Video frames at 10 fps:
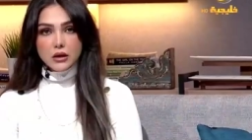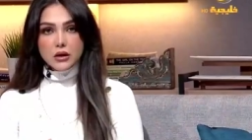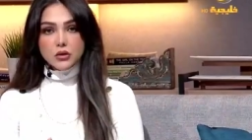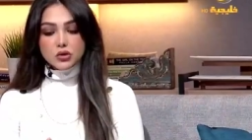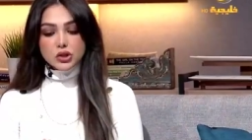
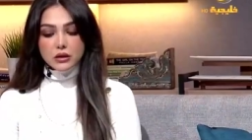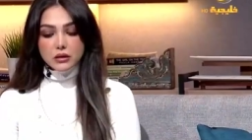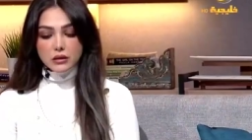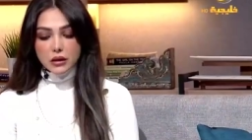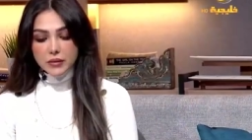نشيد
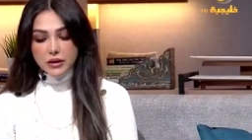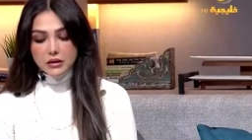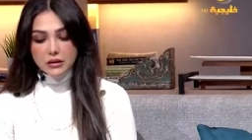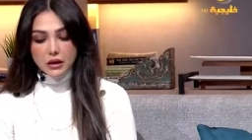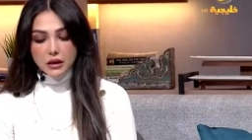
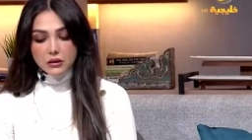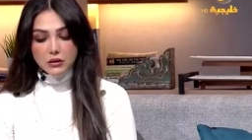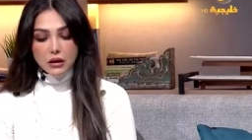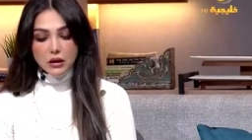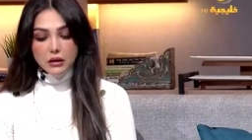بنزاهه
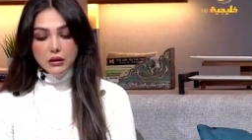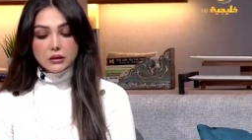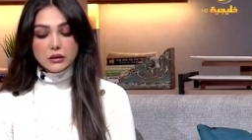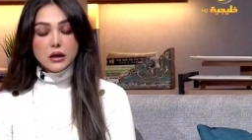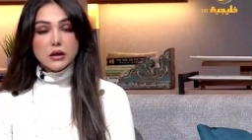
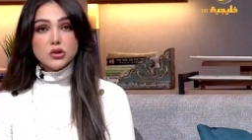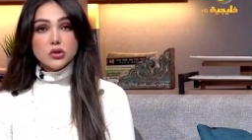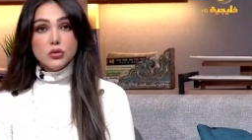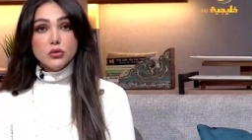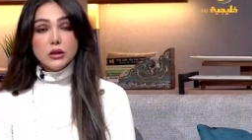القضاء
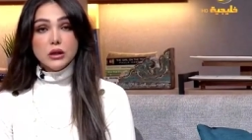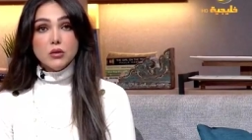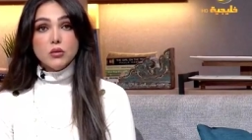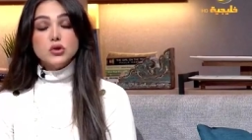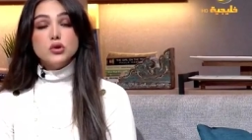السعودي
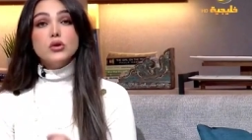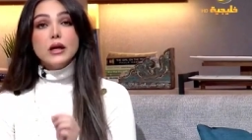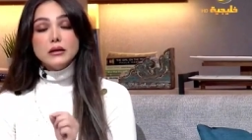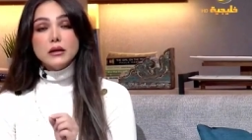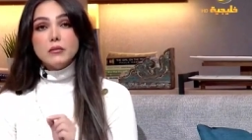
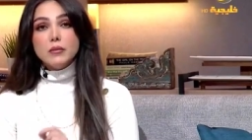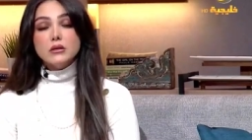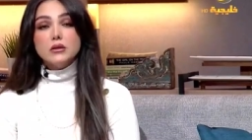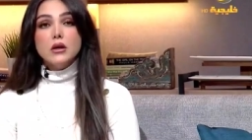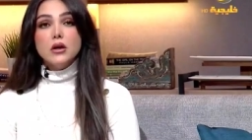وسرعه
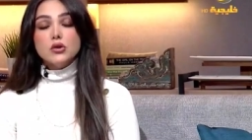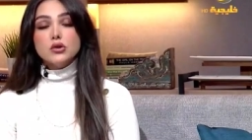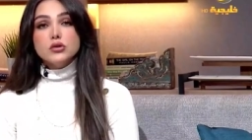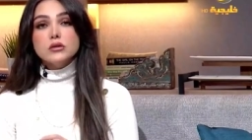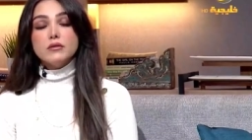البت
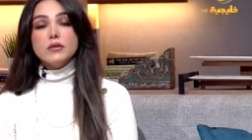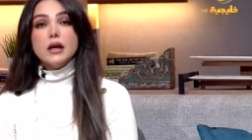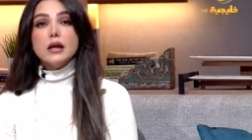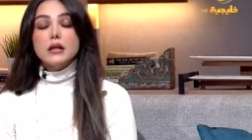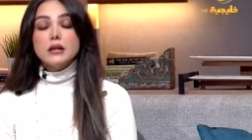خصوصا في
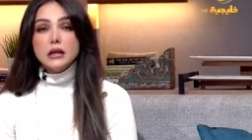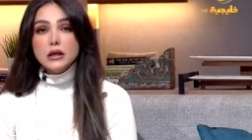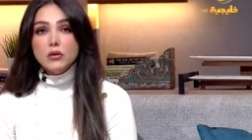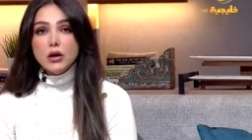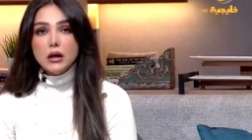هكذا
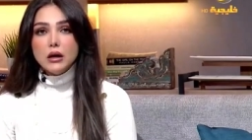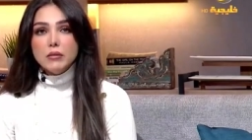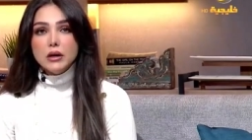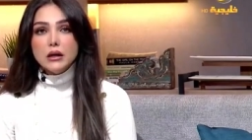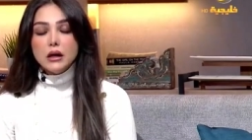نوع
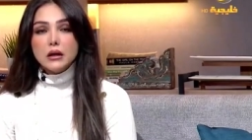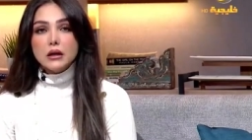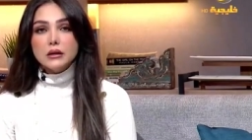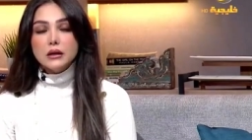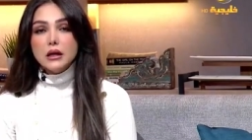من
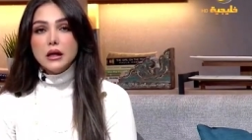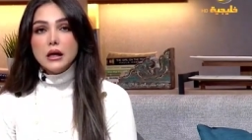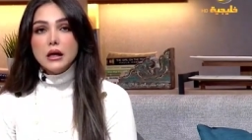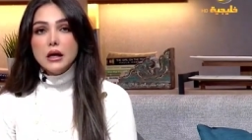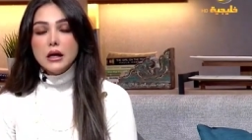القضايا
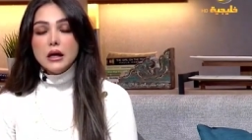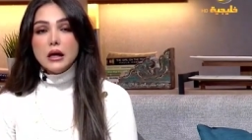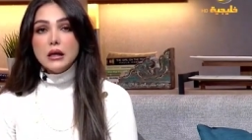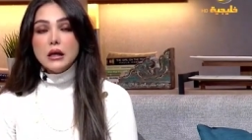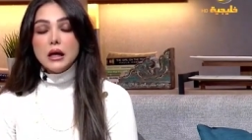
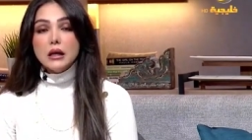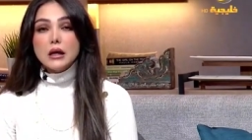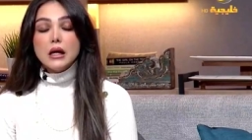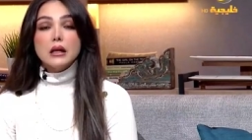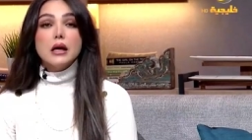
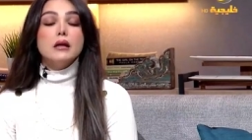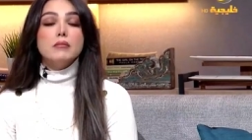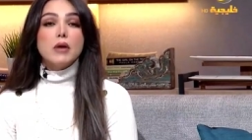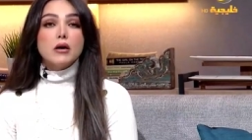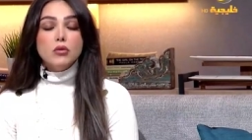الغير
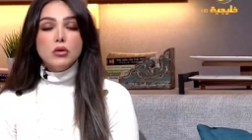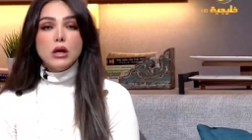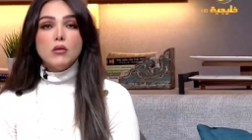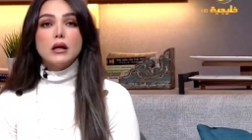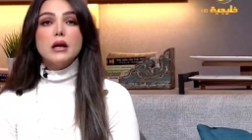مقبوله
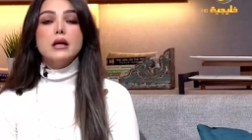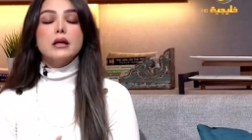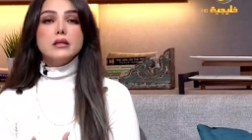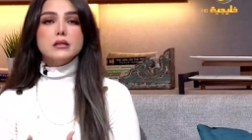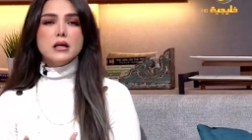والغير
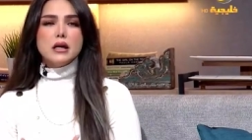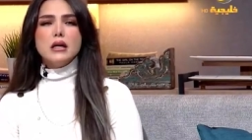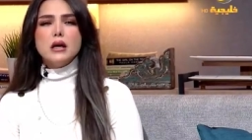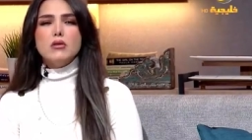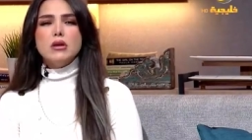
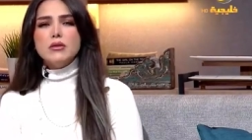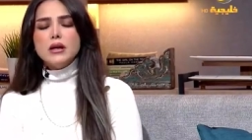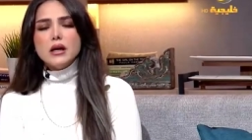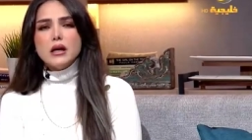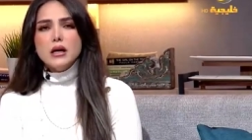انسانيه واللي
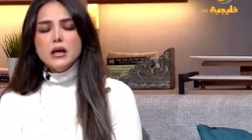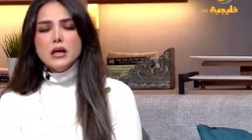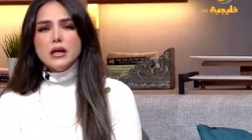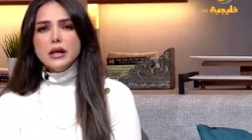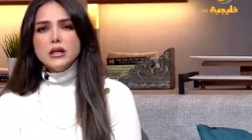فيها
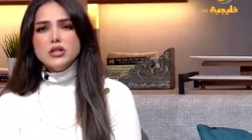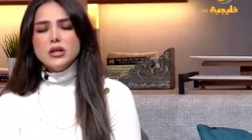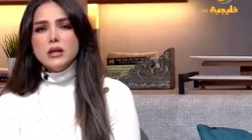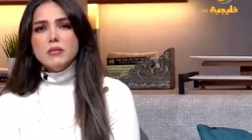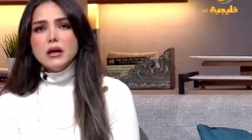يعني
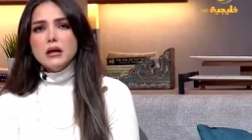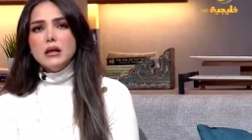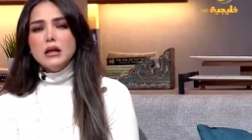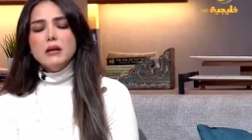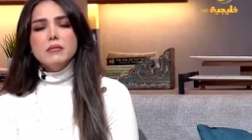جريمه
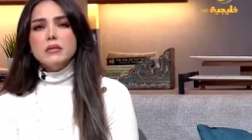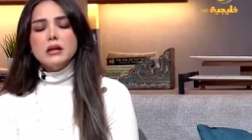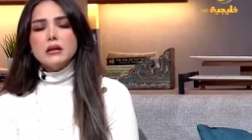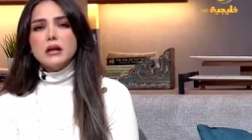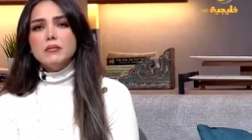لم
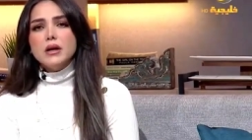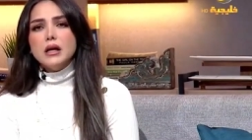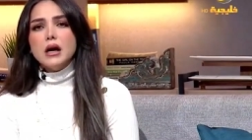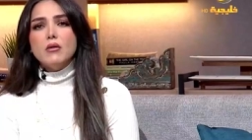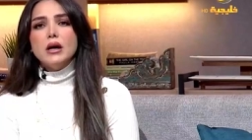
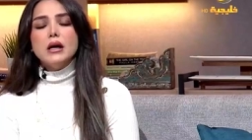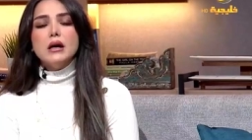نتقبلها ولا